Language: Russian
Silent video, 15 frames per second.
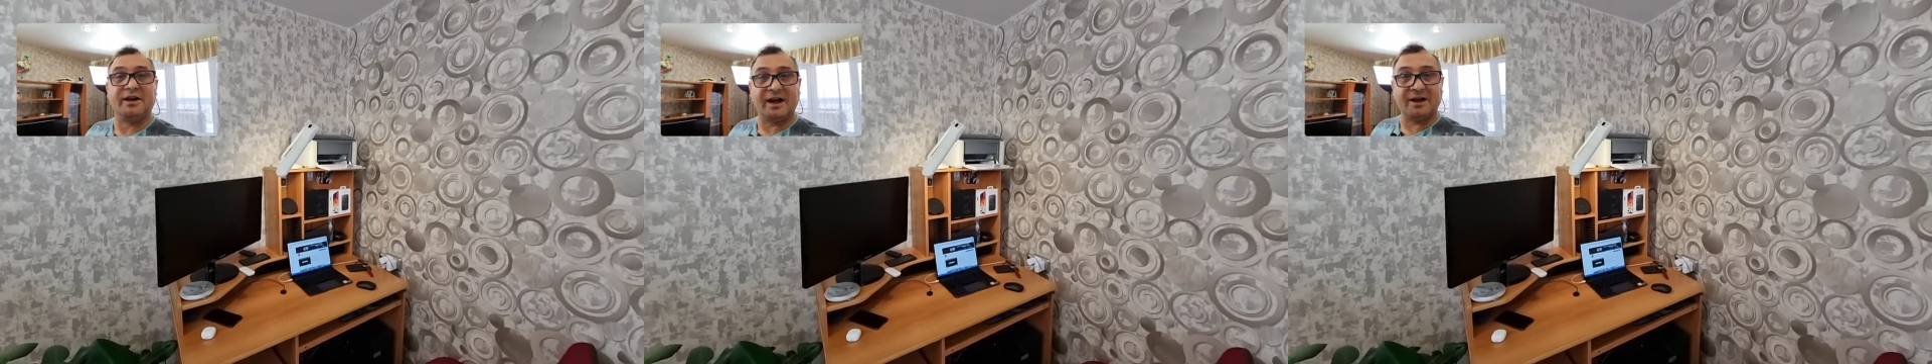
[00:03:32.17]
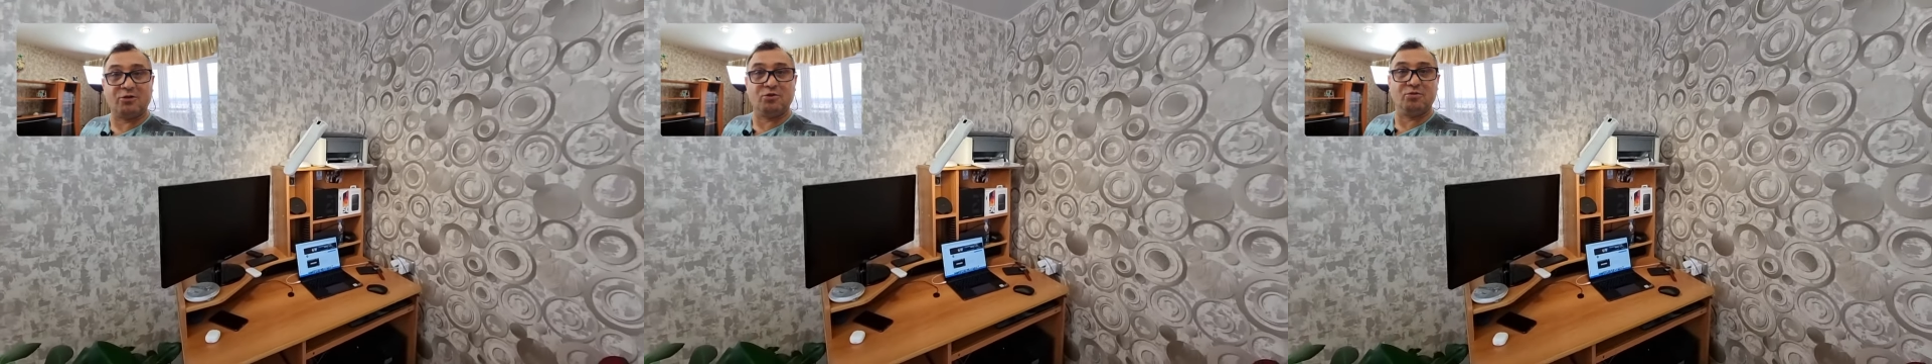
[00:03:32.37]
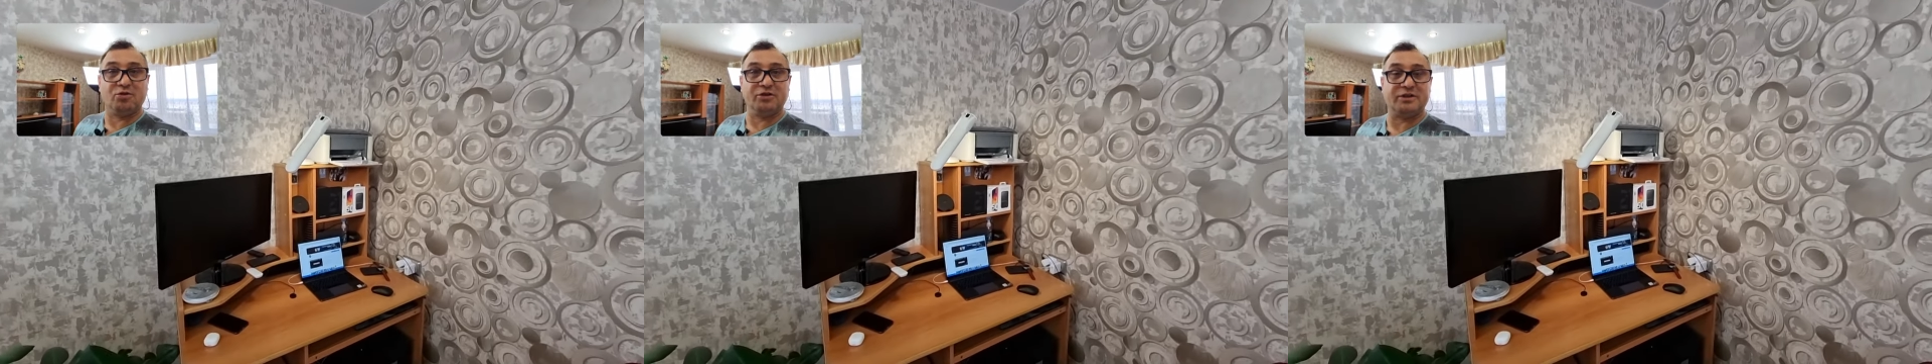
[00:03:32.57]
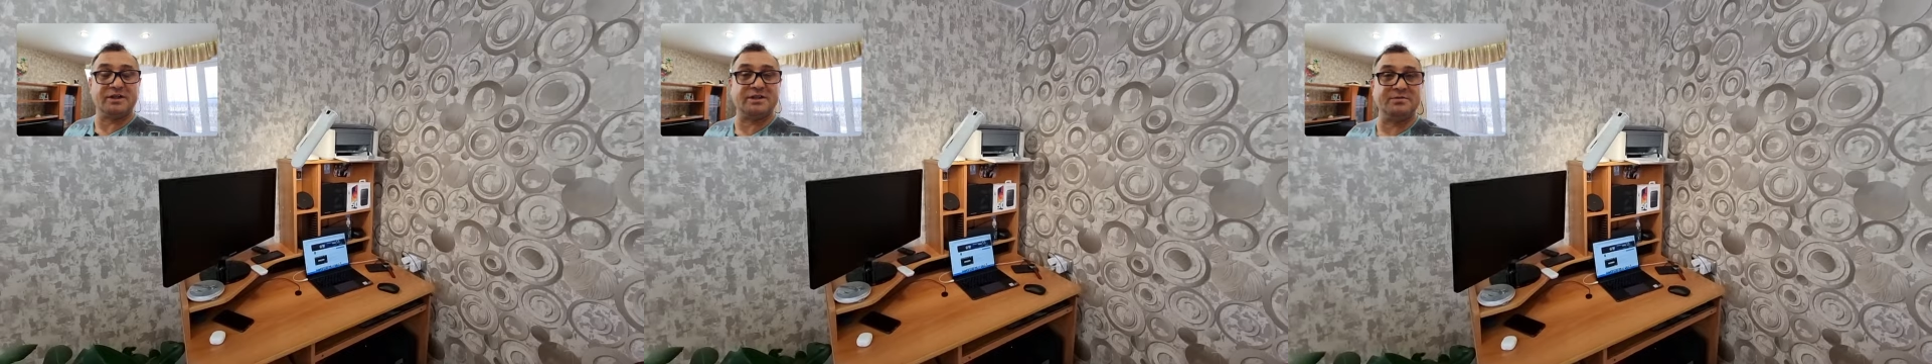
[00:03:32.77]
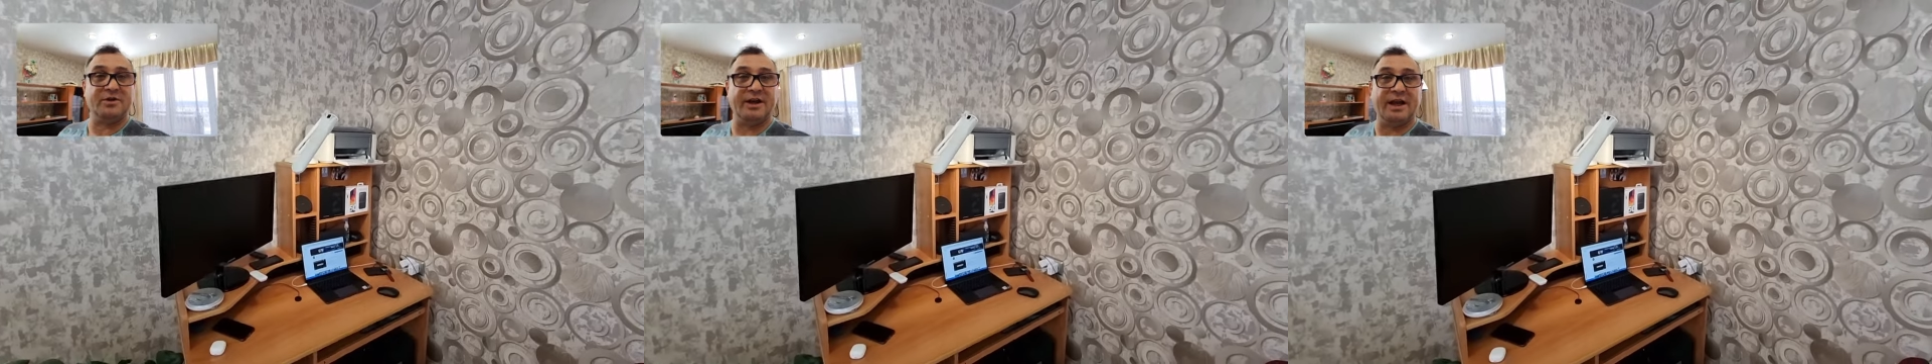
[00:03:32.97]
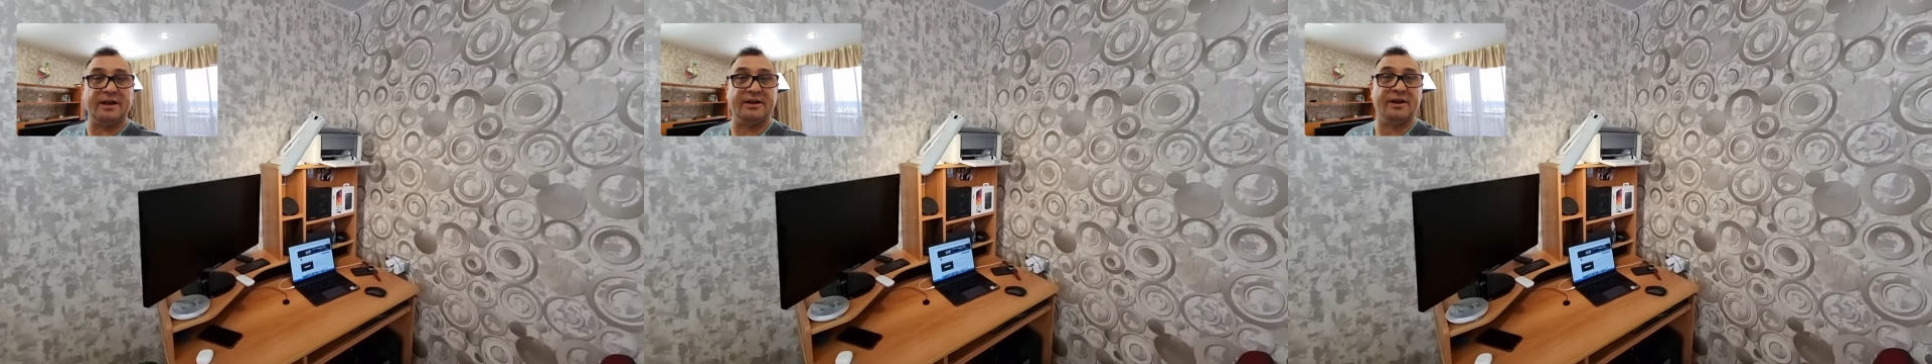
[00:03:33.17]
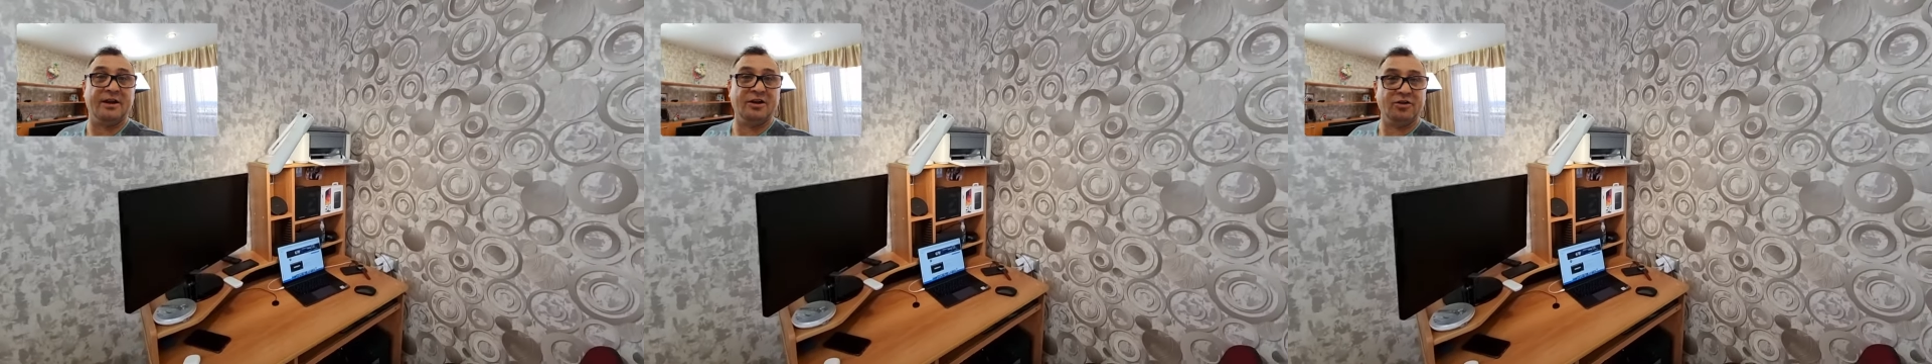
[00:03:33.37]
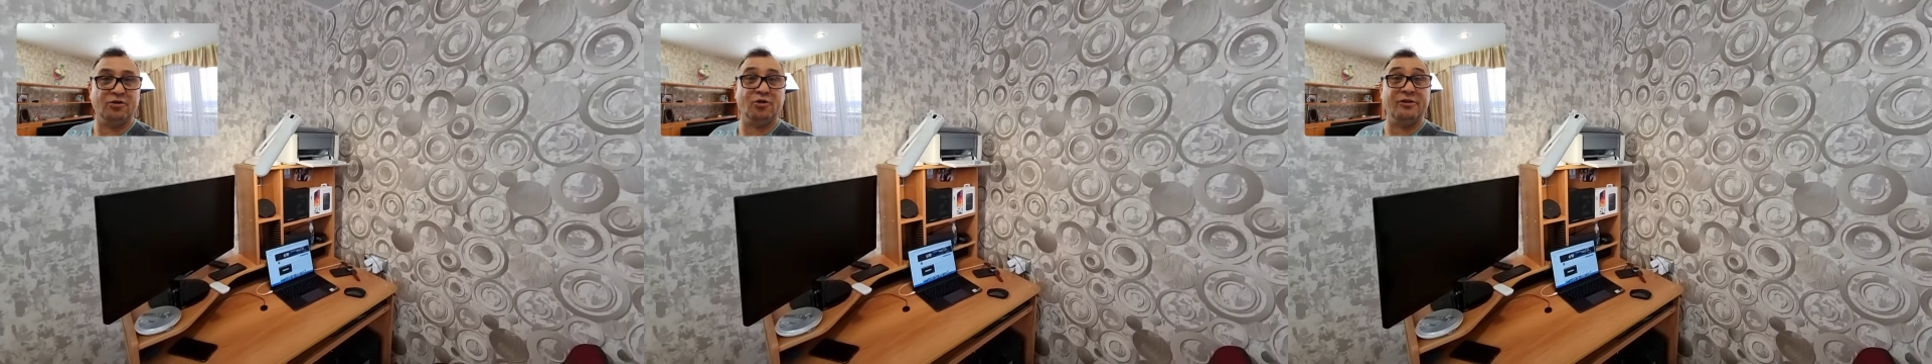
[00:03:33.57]
как он будет измерять.
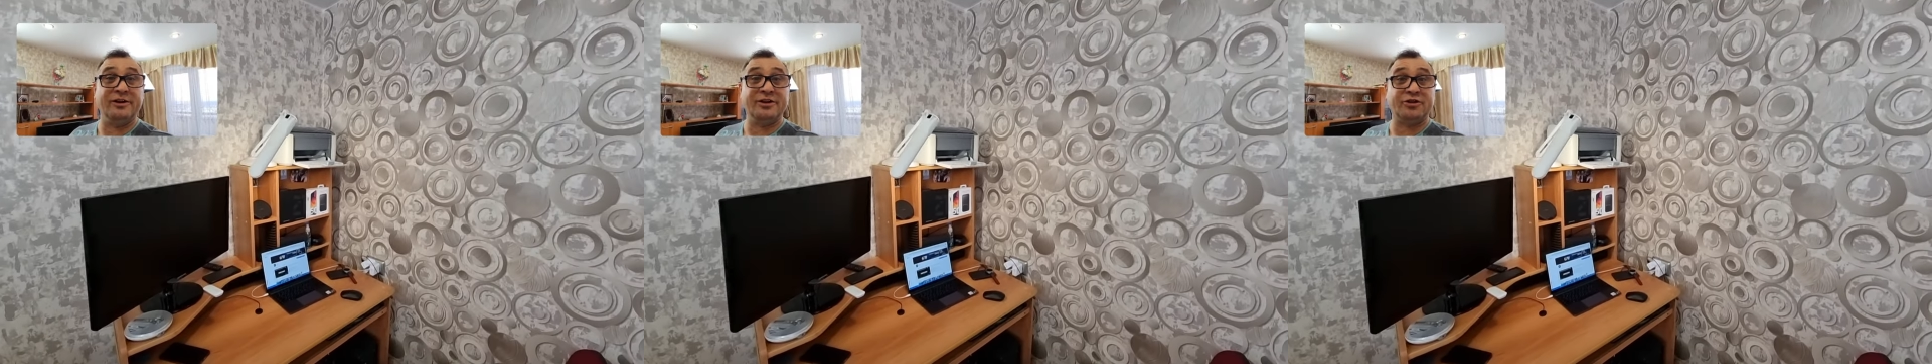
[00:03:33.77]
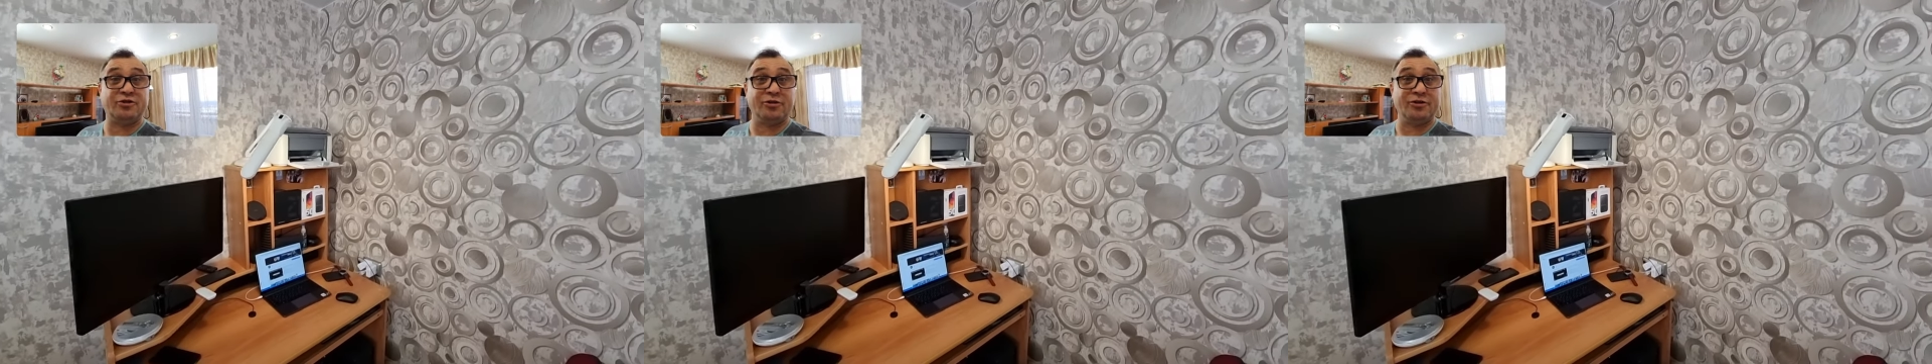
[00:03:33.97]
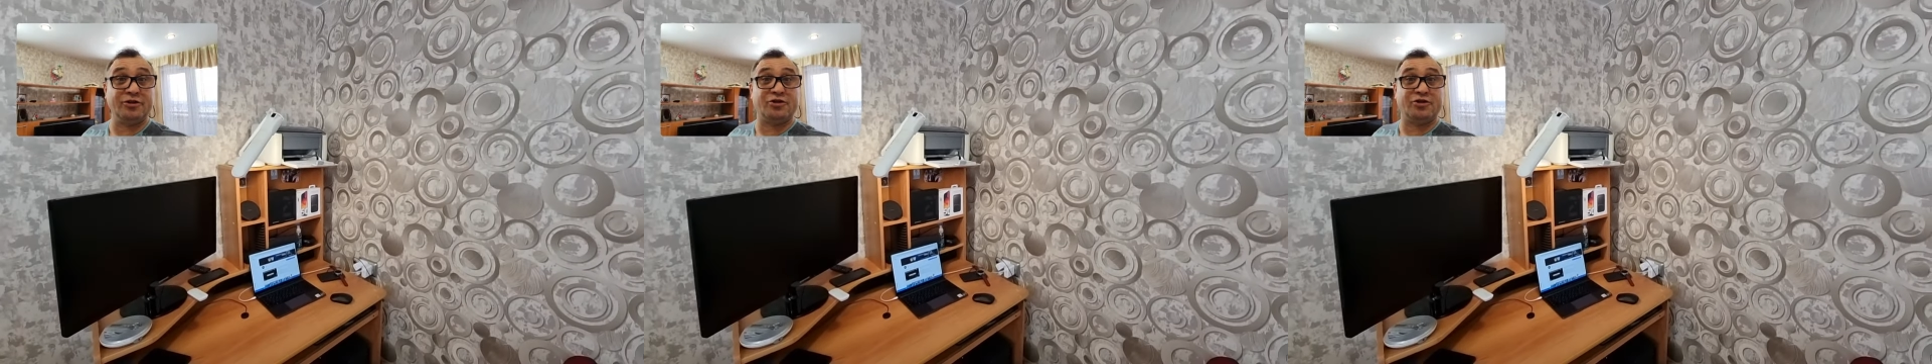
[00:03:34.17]
Ну и еще,